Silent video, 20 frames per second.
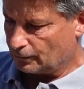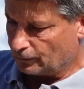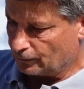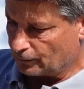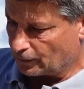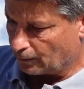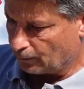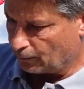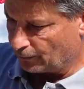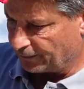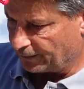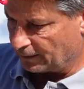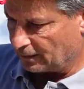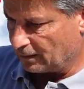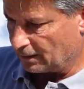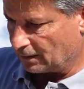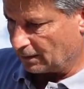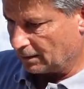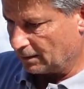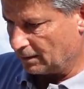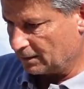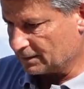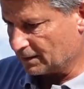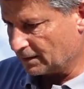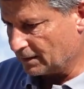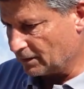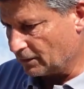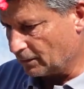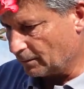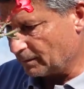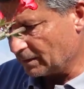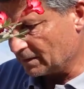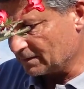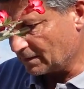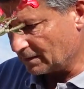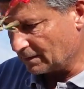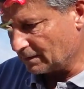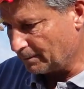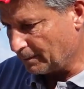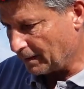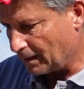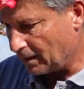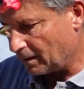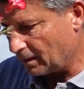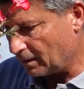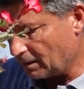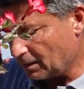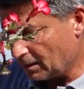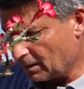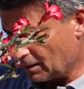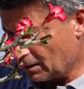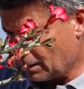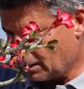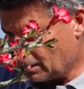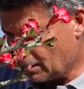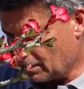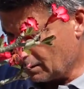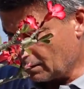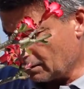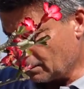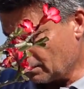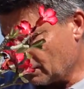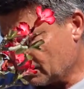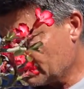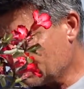la beauté des, des adéniums, mais ça n'est pas, euh,